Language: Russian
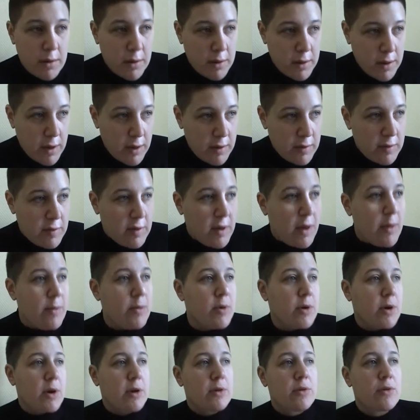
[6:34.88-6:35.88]
Есть
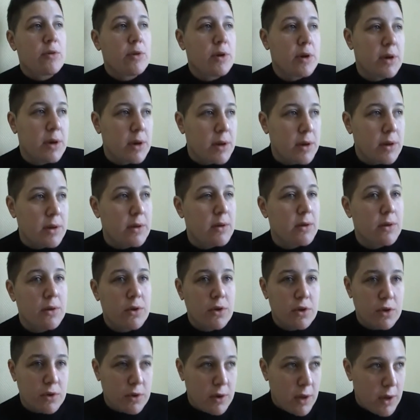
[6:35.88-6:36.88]
семьи, которые
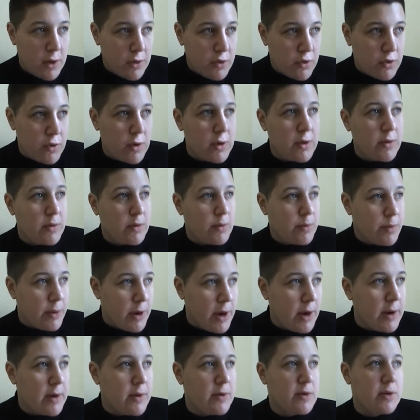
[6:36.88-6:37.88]
считают, что это вот
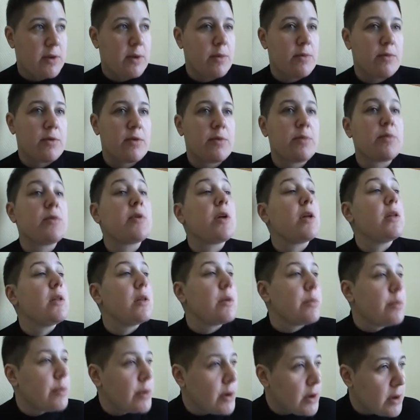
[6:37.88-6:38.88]
правильная система
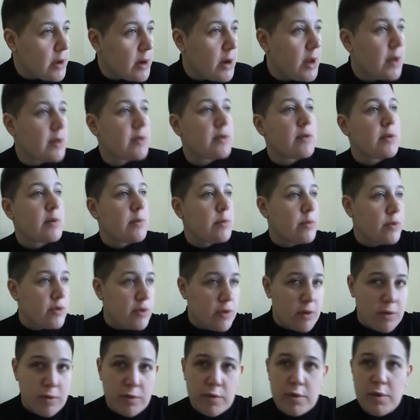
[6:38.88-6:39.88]
воспитания. Прекрасно,
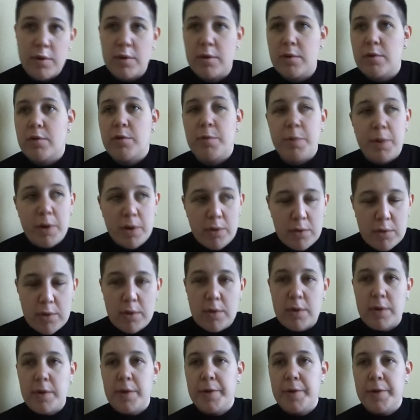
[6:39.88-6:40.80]
пожалуйста вперед.